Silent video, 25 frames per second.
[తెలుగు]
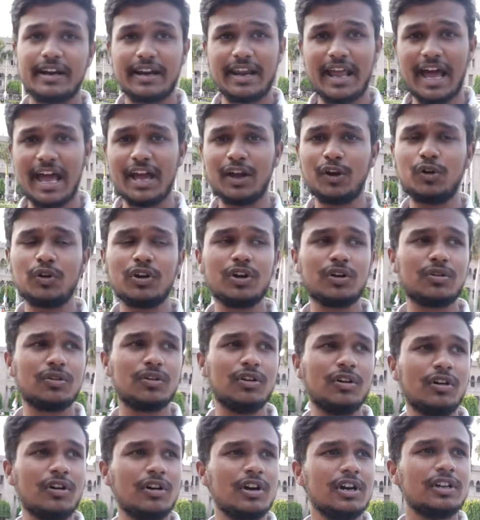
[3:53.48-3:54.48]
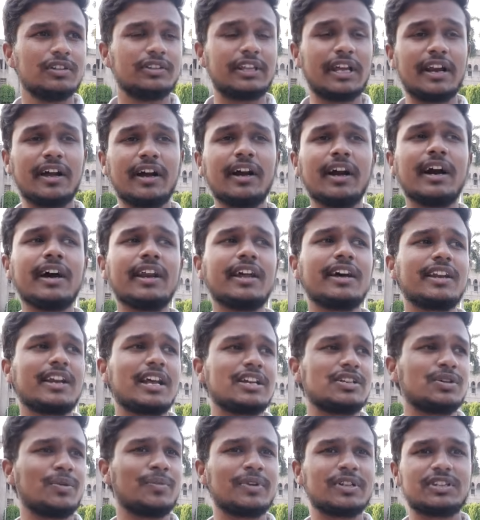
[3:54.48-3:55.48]
నాయకులకు తెలంగాణ
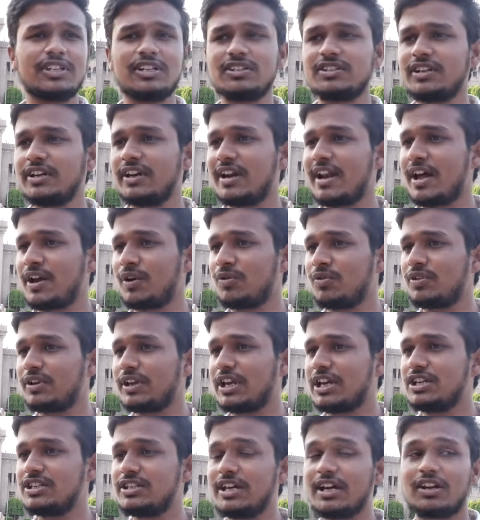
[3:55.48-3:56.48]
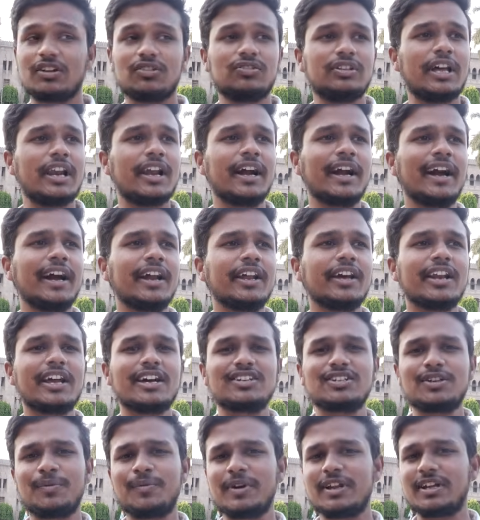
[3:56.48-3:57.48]
రాష్ట్రం అంటే తెలిసిన నాయకుడు కేసీఆర్ తెలంగాణ
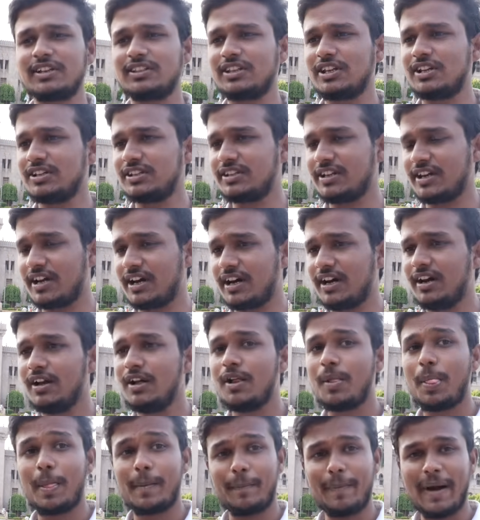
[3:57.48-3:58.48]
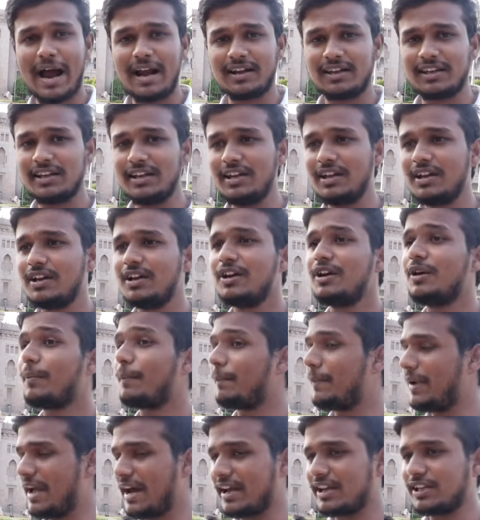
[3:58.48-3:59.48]
రాష్ట్రం అంటే తెలిసిన పార్టీ
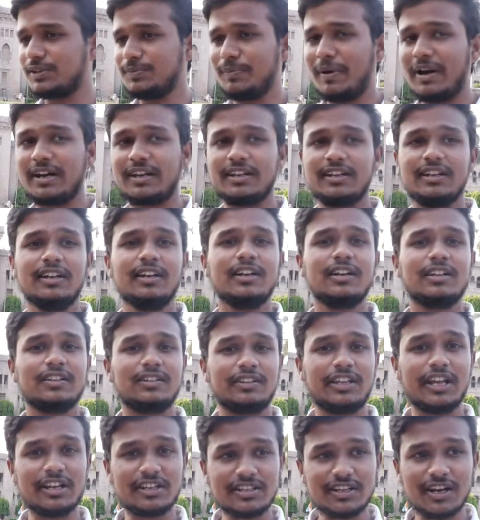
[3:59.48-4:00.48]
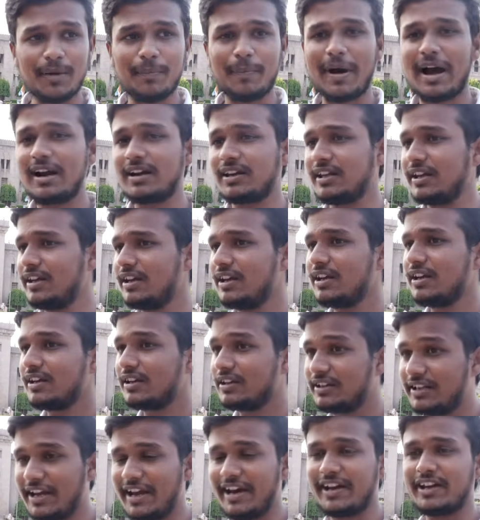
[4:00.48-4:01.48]
బీఆర్ఎస్ పార్టీ తెలిసిన పార్టీ
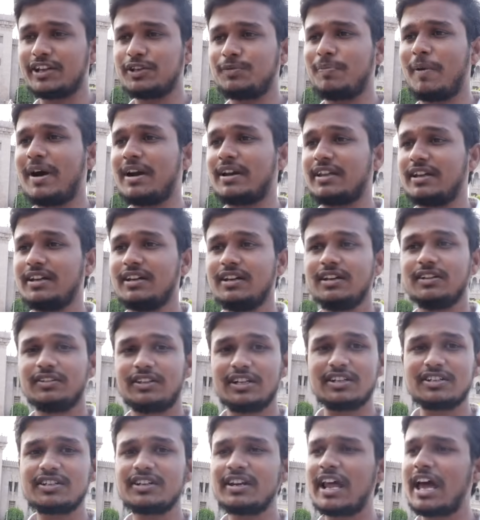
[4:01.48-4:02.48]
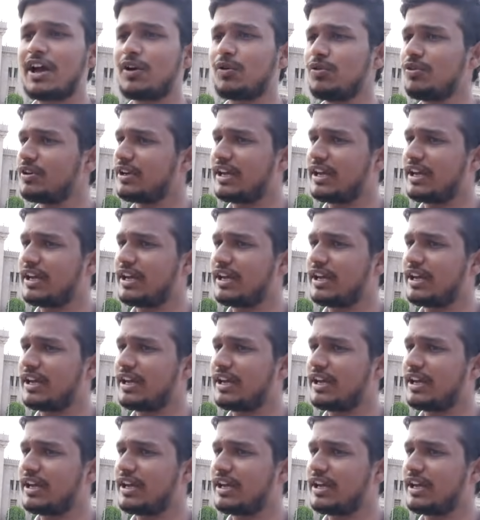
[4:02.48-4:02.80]
టీఆర్ఎస్ పార్టీ తెలిసిన నాయకుడు